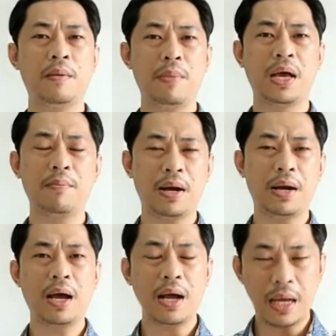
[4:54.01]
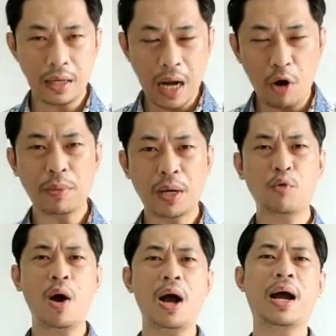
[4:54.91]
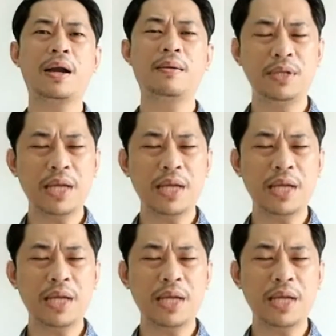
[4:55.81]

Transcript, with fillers: bagaimana Daud menuangkan